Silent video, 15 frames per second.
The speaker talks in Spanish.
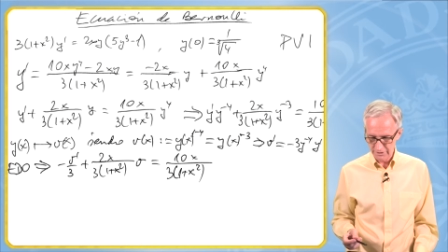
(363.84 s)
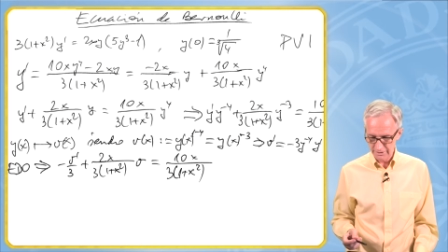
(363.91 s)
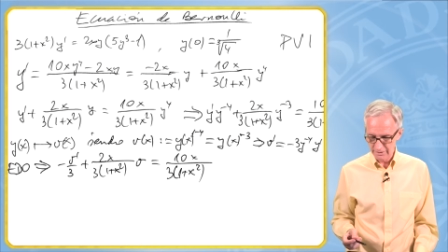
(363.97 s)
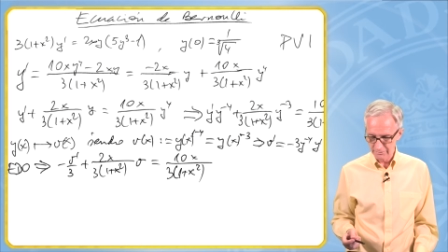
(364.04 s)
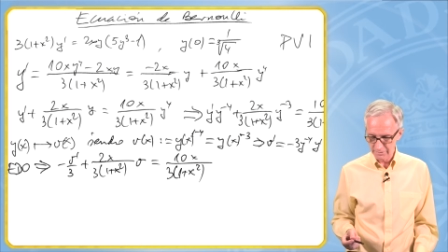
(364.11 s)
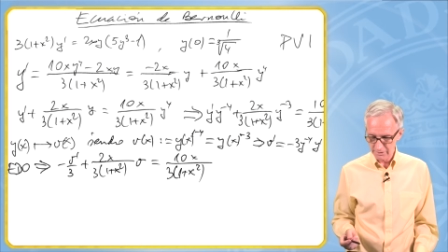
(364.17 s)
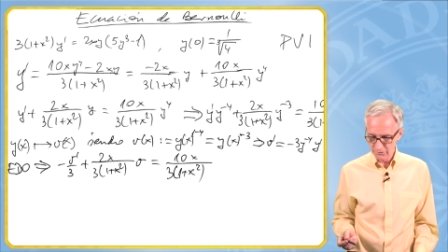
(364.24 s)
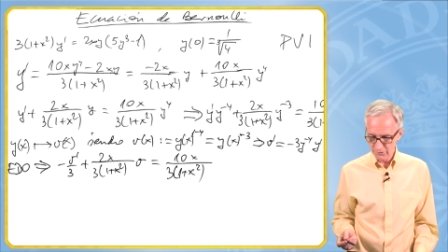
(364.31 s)
de
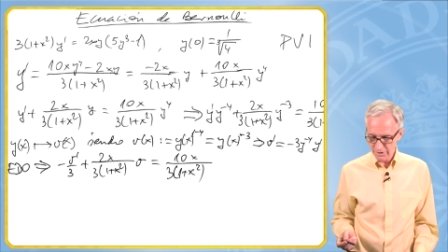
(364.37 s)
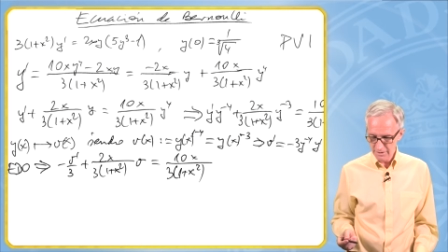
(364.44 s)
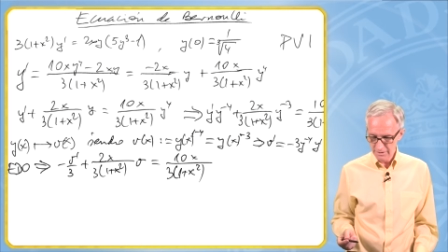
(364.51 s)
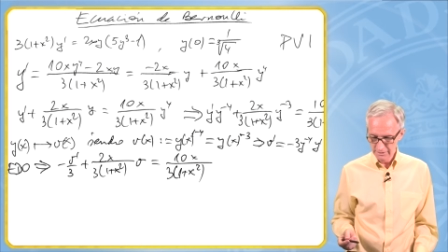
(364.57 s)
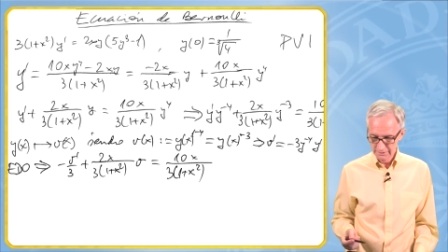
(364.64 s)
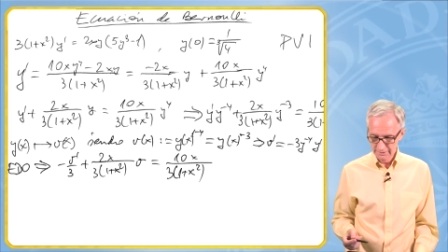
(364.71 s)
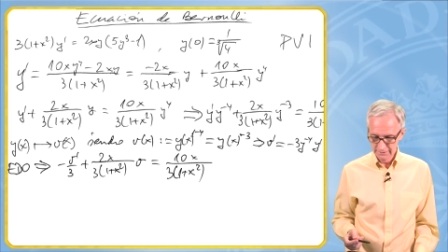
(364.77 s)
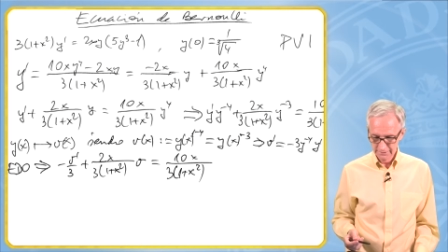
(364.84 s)
Bernoulli,
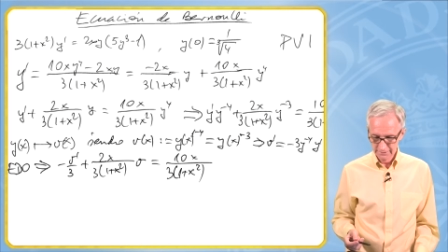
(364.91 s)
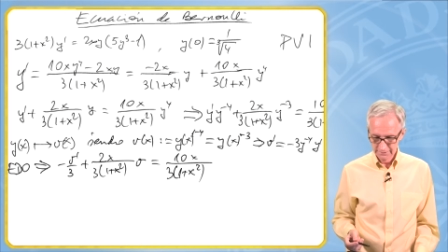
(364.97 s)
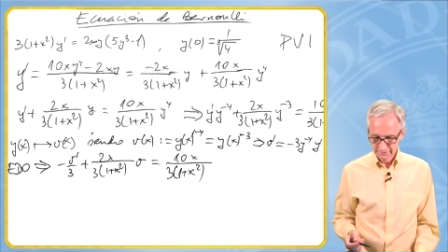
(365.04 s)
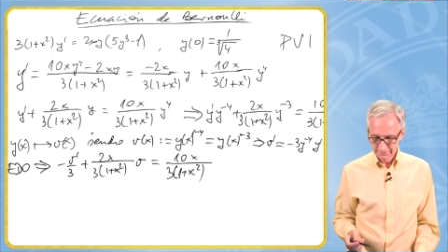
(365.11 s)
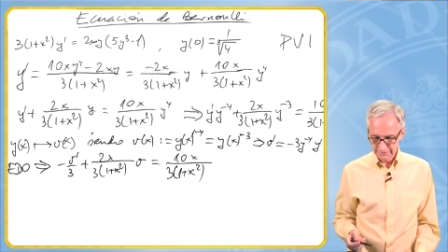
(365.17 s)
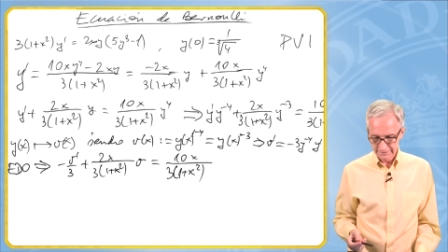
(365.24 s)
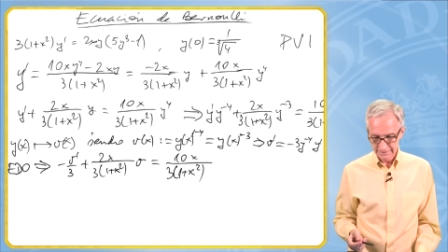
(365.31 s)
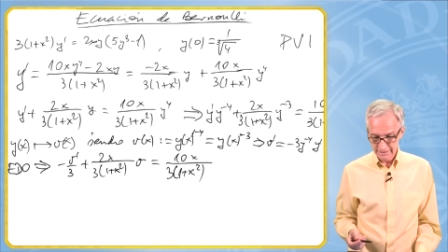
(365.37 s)

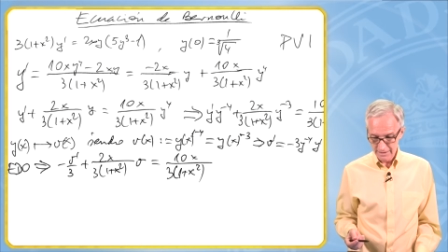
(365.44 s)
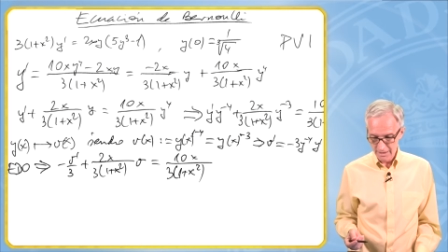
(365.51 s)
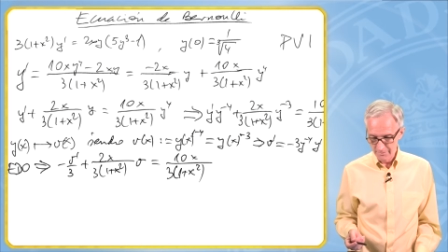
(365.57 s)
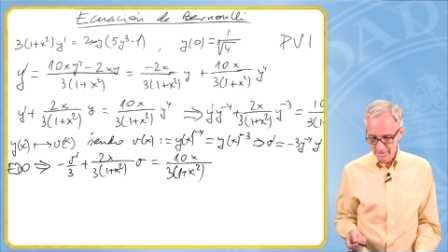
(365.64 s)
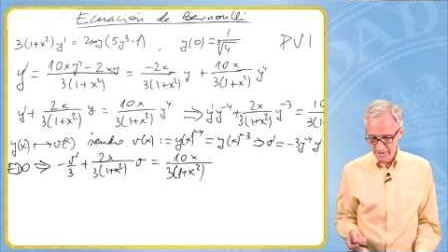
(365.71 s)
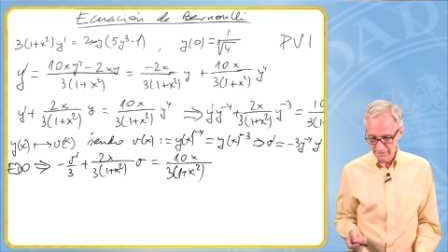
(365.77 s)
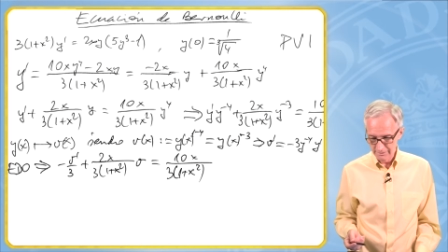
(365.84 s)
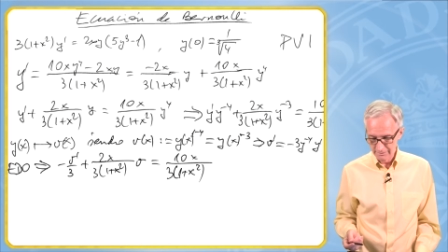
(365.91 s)
que se
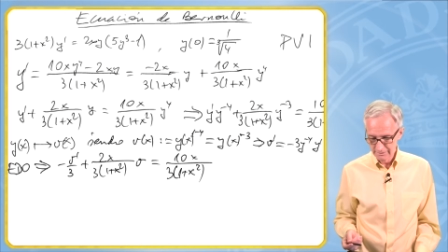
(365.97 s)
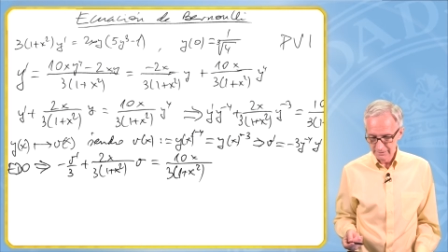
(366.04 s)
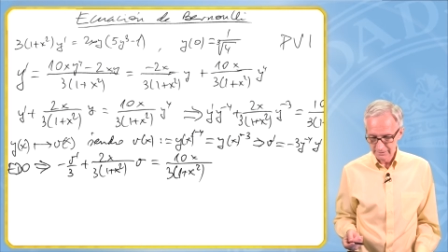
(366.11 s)
llaman,